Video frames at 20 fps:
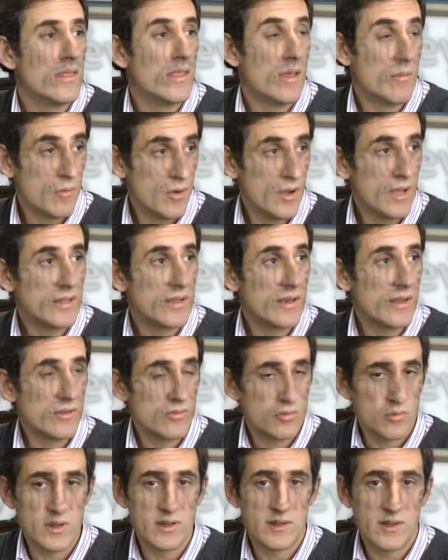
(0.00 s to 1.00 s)
demuestren
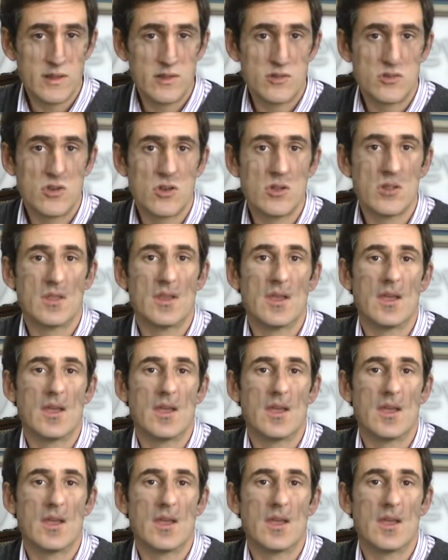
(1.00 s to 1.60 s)
su intención